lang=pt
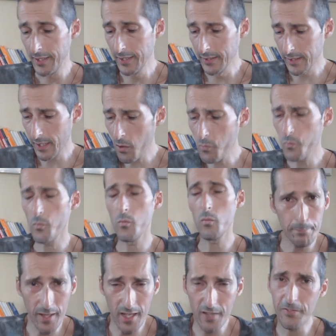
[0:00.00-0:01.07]
Então,
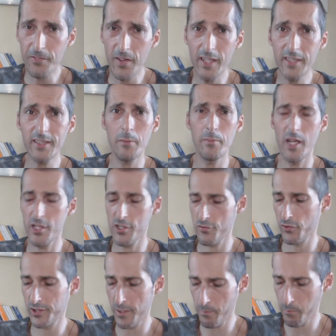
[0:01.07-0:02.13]

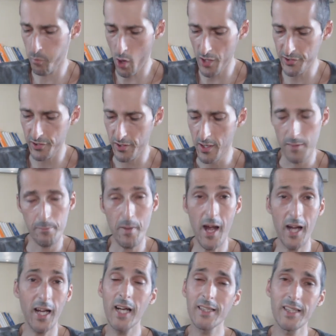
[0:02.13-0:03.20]
perfeitamente você pode
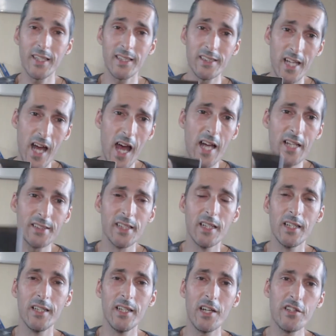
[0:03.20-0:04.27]
pagar três reais
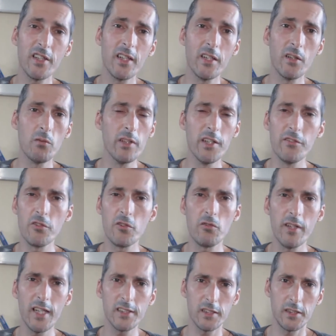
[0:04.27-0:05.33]
e adquirir um livro
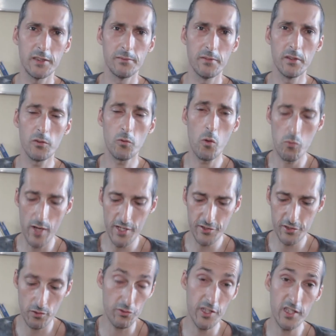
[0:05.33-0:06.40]
com esse, como
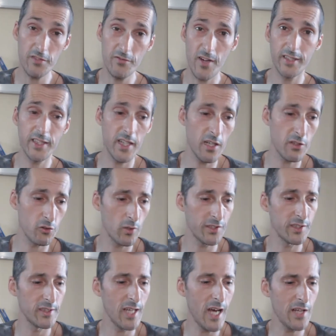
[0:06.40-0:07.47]
esse. Eu não sei se vai ter na sua
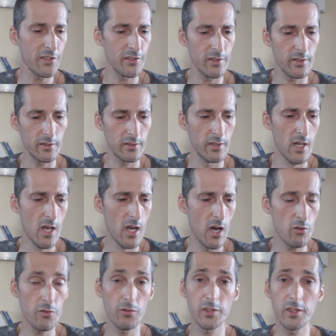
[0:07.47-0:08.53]
cidade, na,
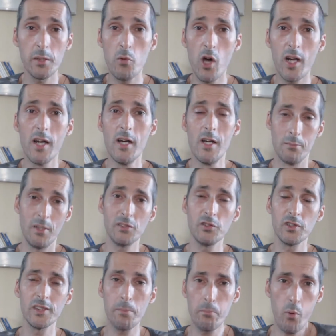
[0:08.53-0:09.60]
onde você mora, mas
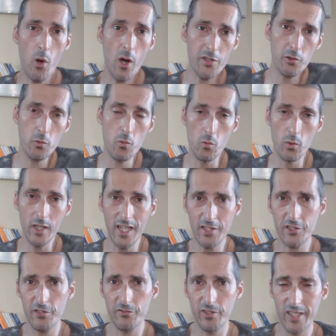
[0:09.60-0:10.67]
você pode, com
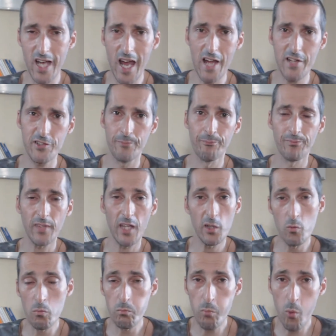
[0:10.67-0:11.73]
criatividade
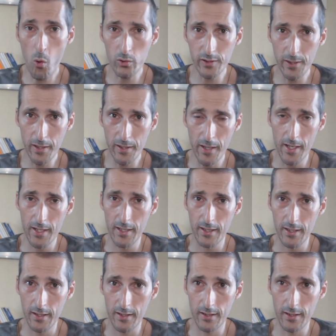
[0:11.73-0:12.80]
e com um pouco de
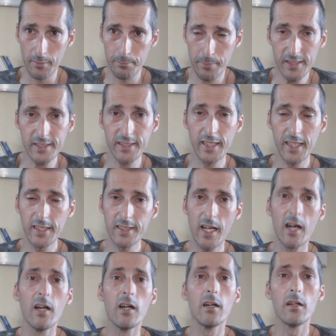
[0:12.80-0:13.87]
uh,
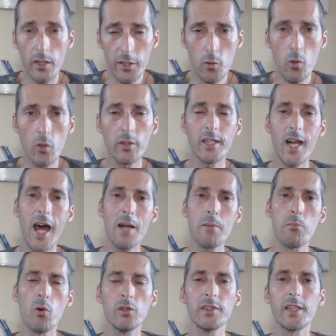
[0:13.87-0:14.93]
pesquisa,
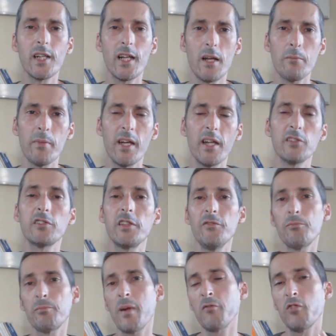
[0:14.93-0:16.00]
encontrar bons treinamentos
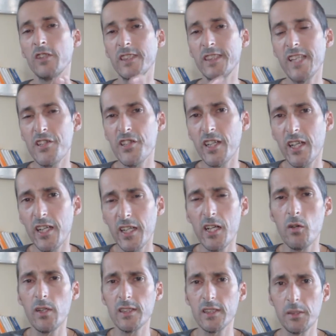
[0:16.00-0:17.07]
e para que você
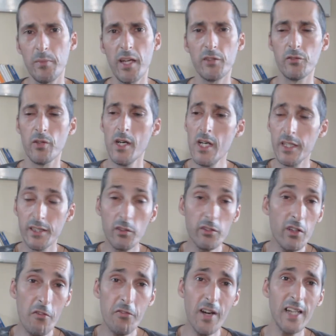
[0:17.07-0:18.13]
adquirir conhecimento. Então
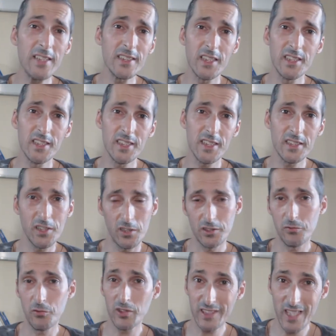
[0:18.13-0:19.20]
tem uma frase que diz assim,
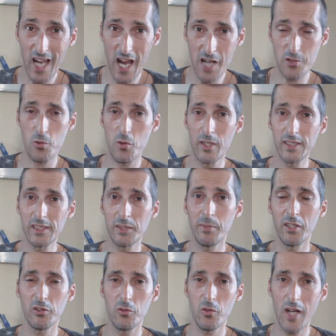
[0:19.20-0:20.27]
ó, se você acha o
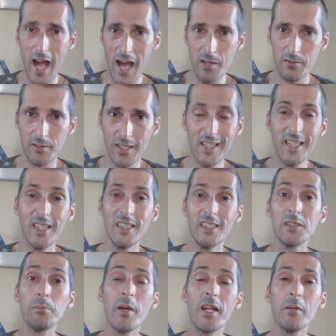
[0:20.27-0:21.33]
conhecimento caro,
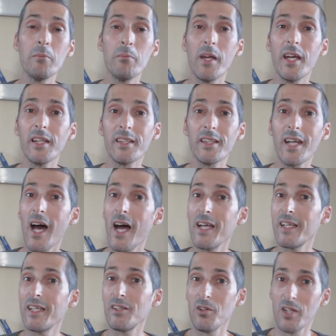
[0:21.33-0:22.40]
experimenta
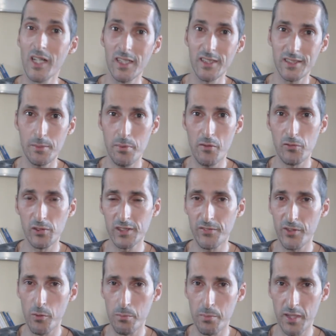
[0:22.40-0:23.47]
a ignorância para
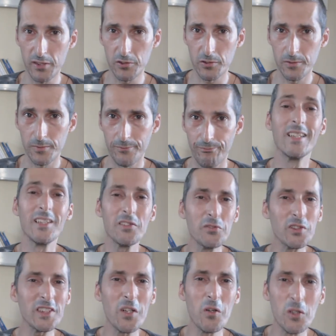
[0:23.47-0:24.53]
você ver o preço. Então
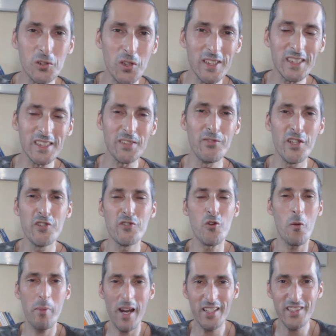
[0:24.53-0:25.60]
se você gostou desse vídeo,
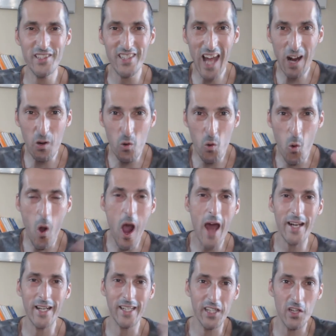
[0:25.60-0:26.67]
compartilhe
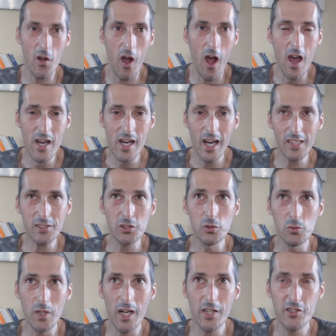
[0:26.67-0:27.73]
agora aqui, ó, a
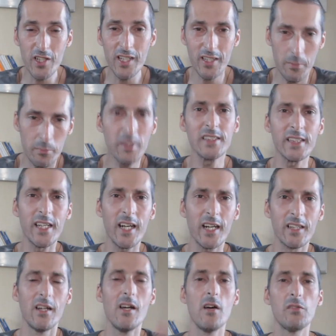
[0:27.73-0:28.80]
sua direita, a minha
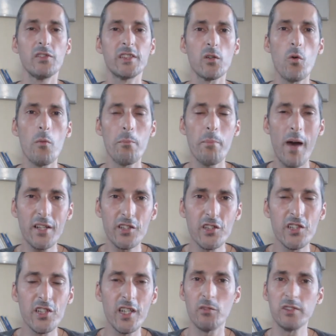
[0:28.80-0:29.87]
esquerda. Você
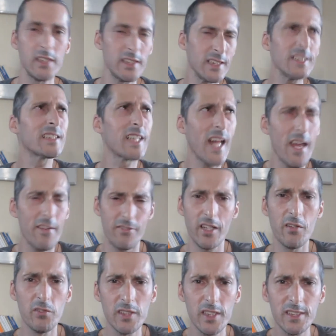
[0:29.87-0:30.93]
compartilha, você se inscreve,
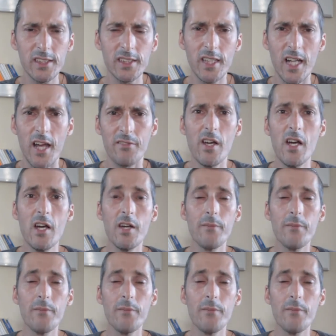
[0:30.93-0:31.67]
aqui você se inscreve.